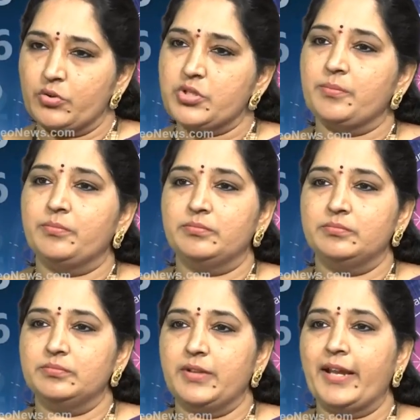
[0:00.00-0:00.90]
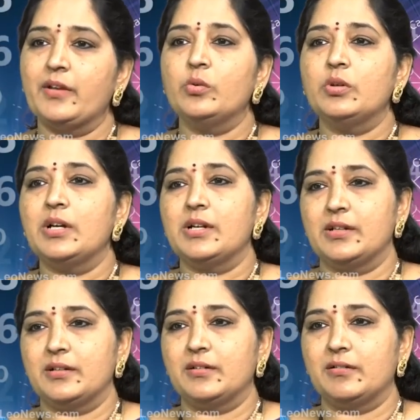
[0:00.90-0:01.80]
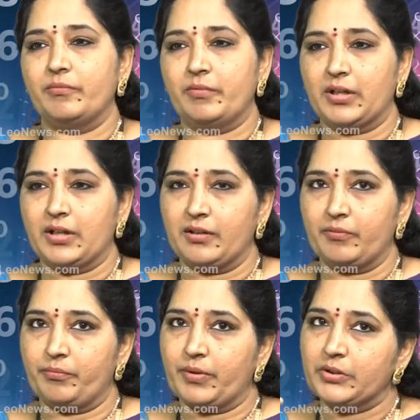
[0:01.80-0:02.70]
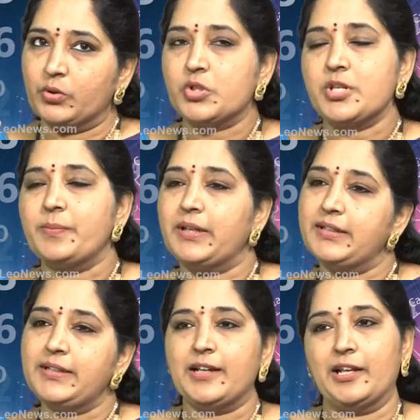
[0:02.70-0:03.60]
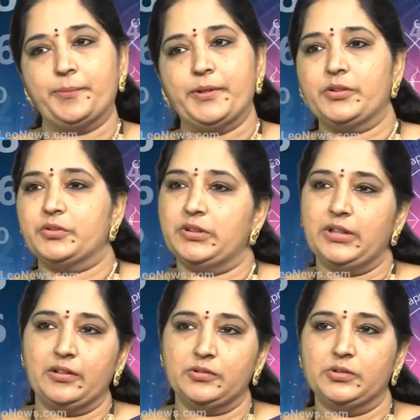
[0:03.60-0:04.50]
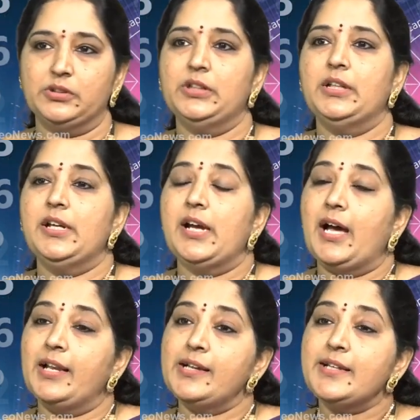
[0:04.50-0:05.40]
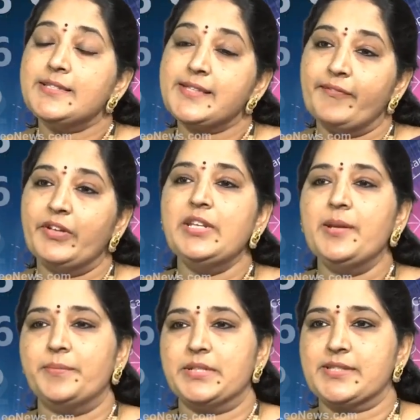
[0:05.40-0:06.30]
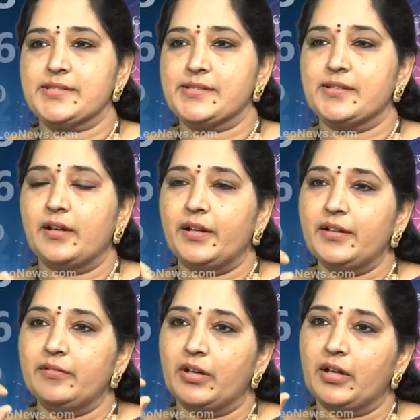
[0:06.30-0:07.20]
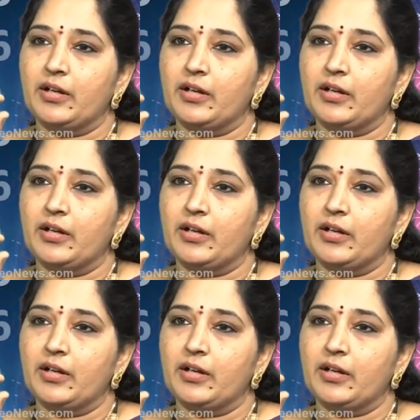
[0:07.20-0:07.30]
కొంచెం ఎక్కువగా దోషం అనేది కనపడుతుంది నాకు అలాగే సెవెన్ నెంబర్స్ అంటే